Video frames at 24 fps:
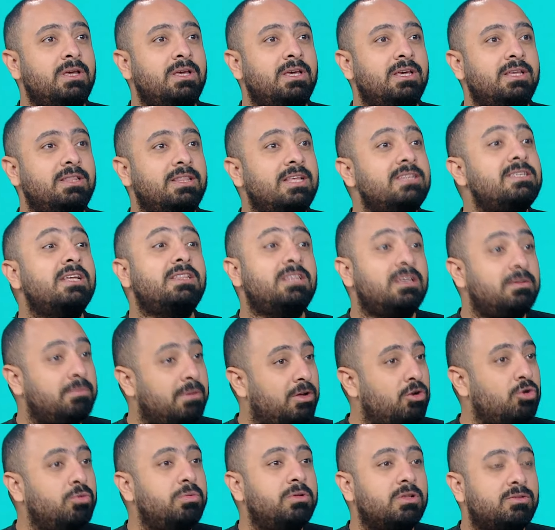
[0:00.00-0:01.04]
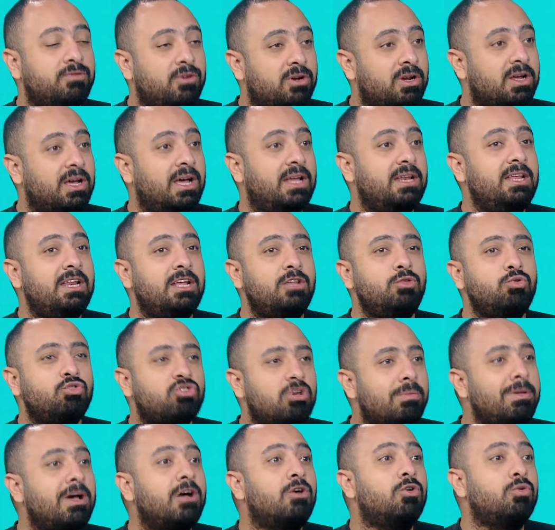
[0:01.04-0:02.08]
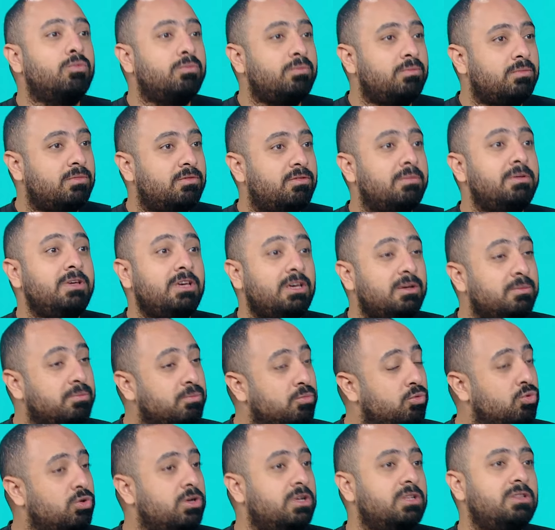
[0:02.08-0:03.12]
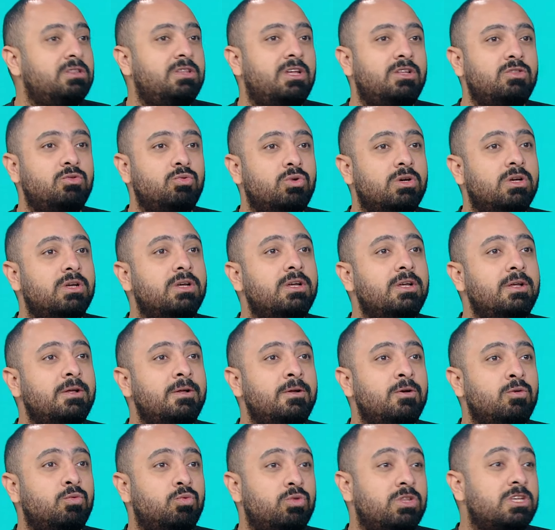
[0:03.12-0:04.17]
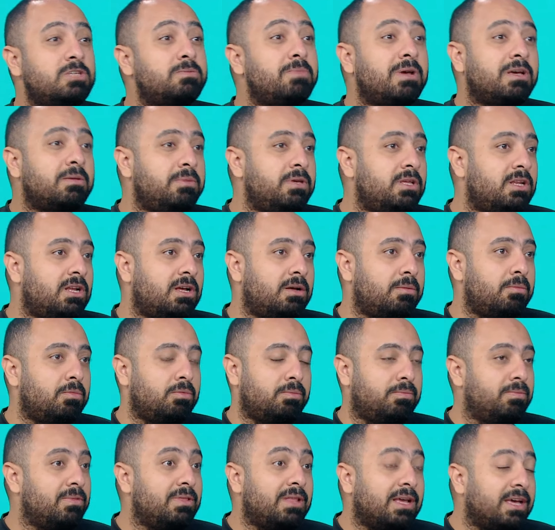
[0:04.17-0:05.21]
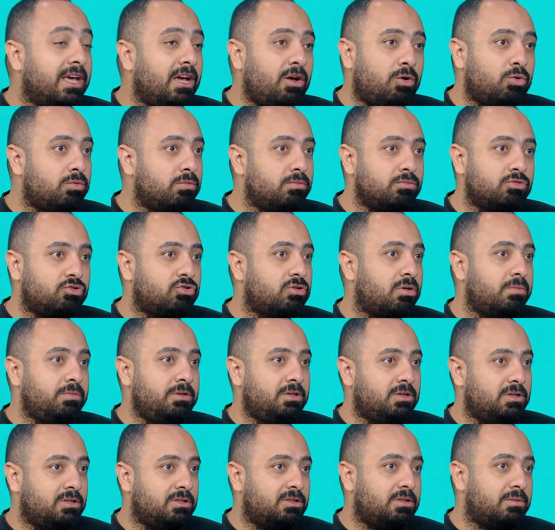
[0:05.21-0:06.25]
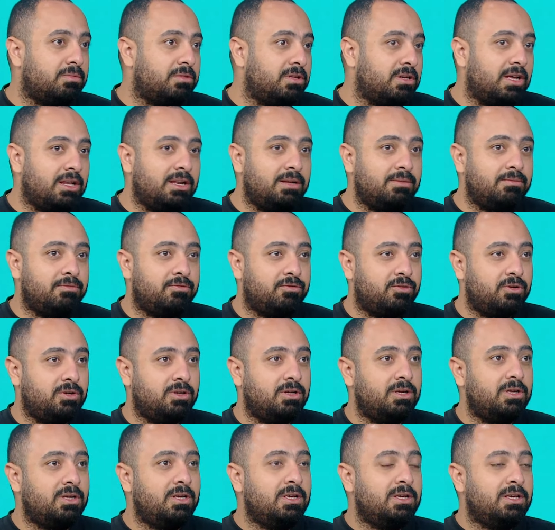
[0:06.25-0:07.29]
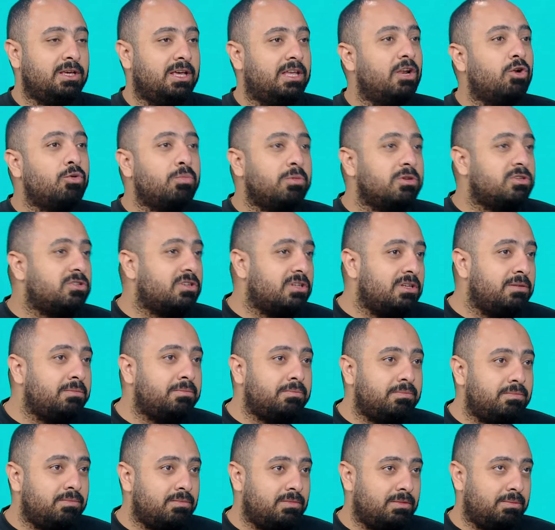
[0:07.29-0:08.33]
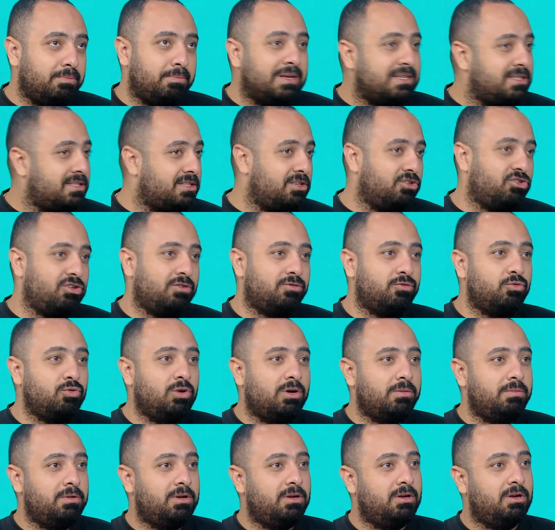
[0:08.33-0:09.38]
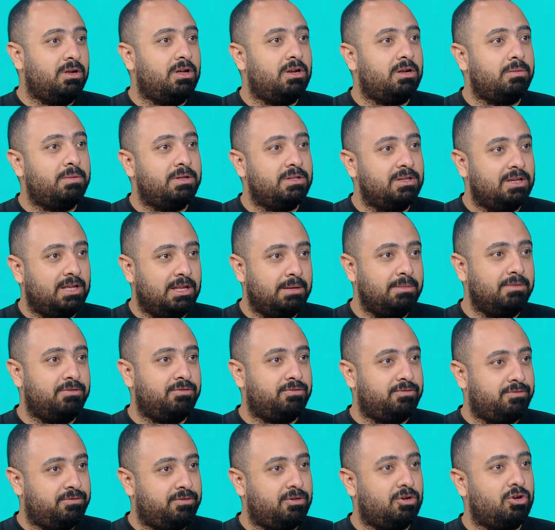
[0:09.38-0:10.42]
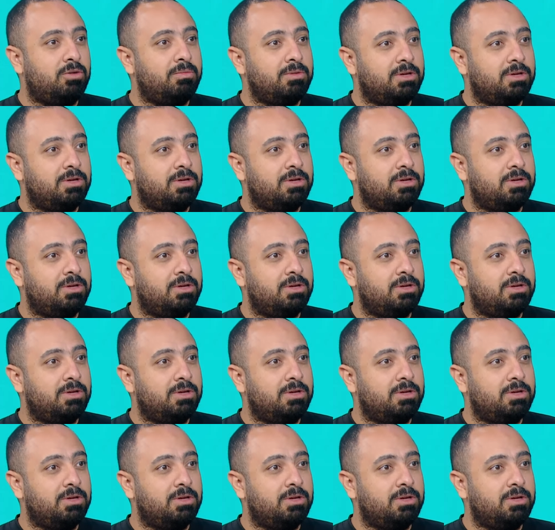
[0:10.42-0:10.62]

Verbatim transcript: الناس هتقبله وبتتفرج عليه لانه شبههم فبيحبوه جدا و... ونسبه كبيره نجاحه مش طبيعي انت بتتكلم في يعني لو المصريين بس شافوه قبل العرب هتتكلمي في رقم